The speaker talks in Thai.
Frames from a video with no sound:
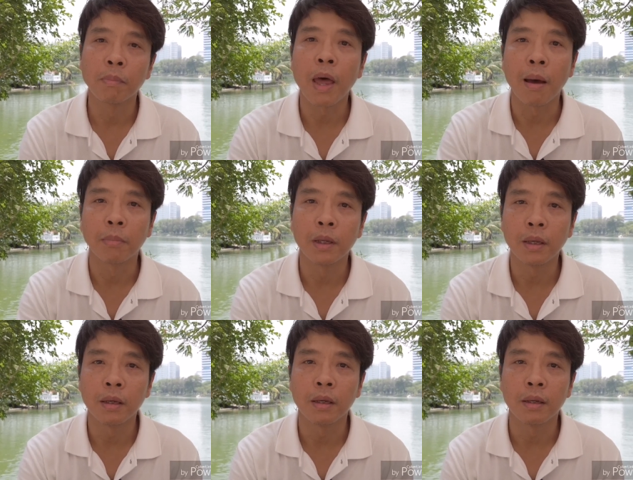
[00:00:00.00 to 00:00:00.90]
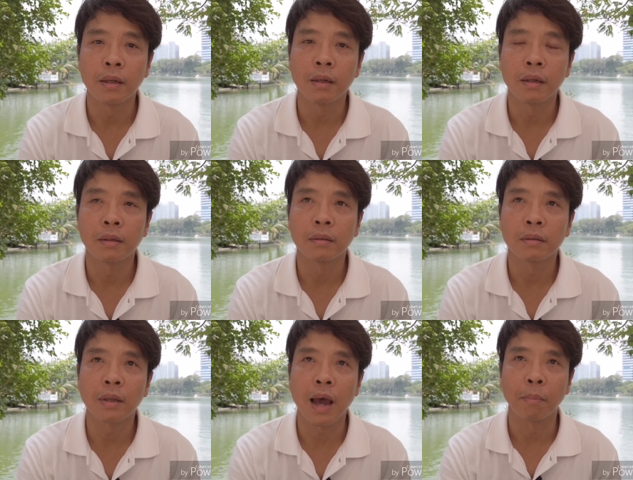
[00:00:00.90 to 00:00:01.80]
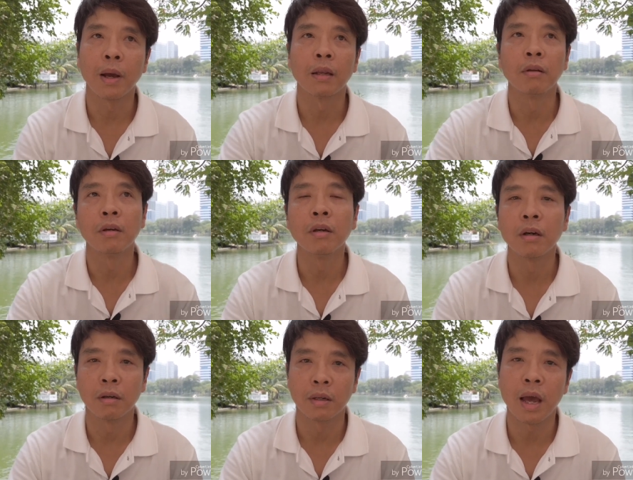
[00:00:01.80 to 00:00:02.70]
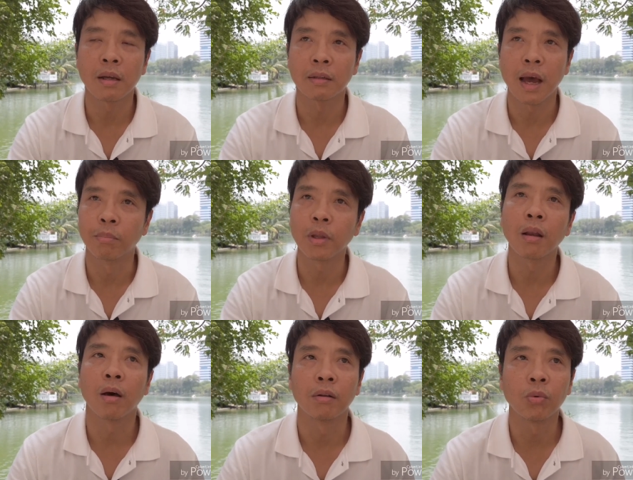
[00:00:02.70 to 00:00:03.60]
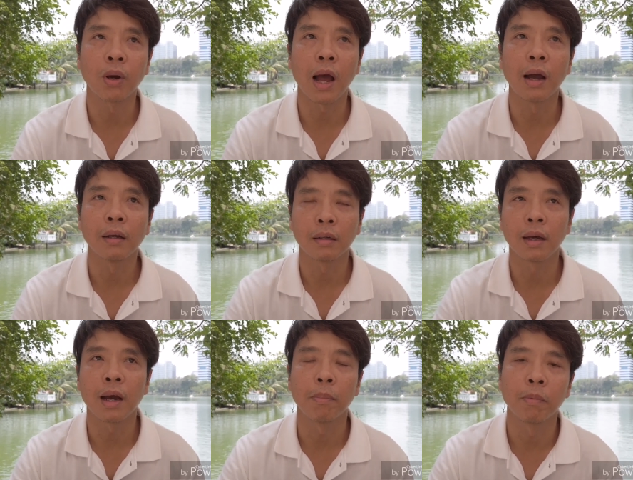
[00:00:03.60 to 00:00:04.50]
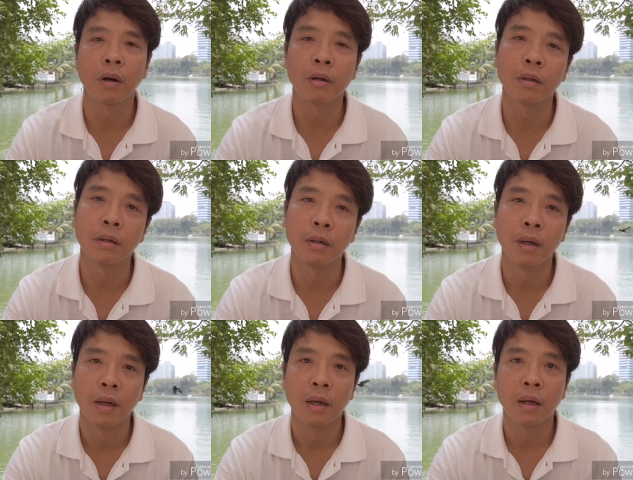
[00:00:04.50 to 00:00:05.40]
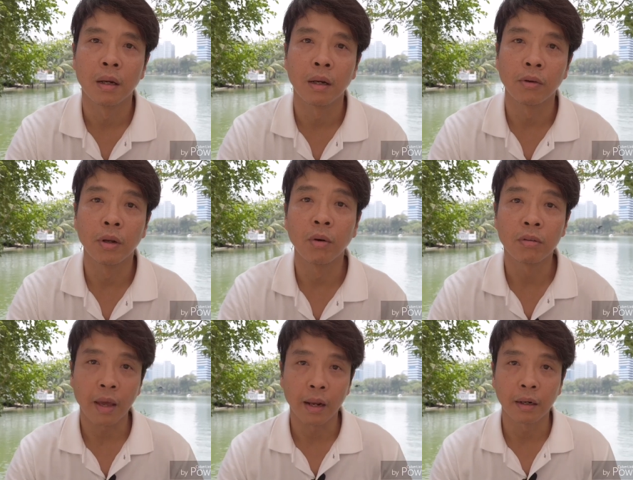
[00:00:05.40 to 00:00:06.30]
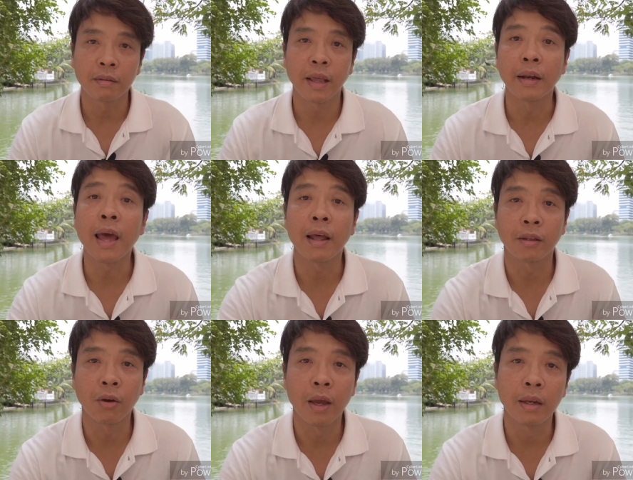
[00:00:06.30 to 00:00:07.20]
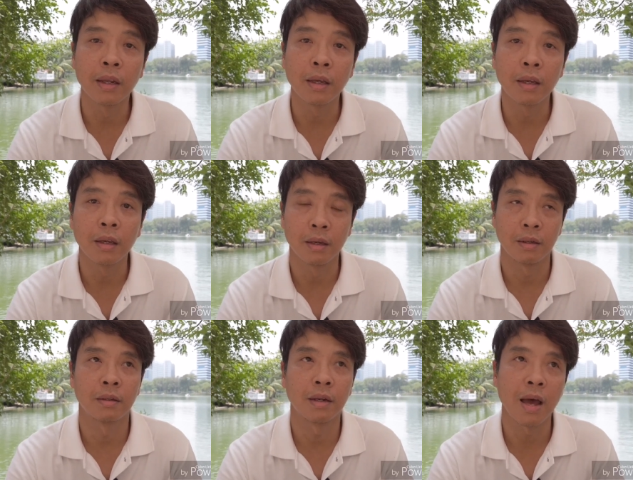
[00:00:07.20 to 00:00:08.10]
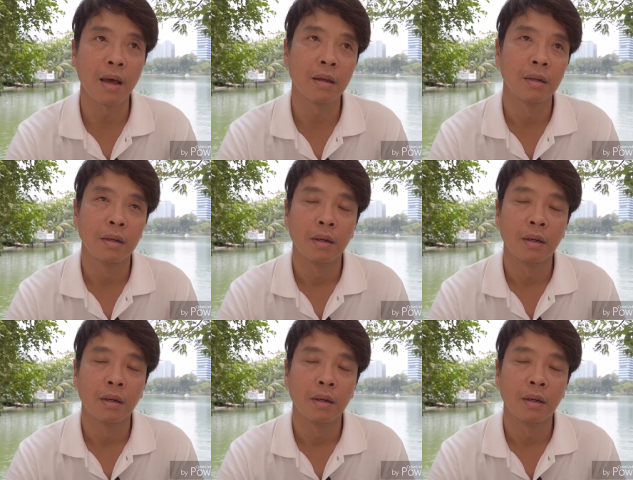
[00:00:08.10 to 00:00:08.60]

คำถามที่ถามกันเยอะๆนะถามตลอดทุกครั้งนะครับ ก็คือเราจะโดนแสงแสงแดดตอนไหนดีนะ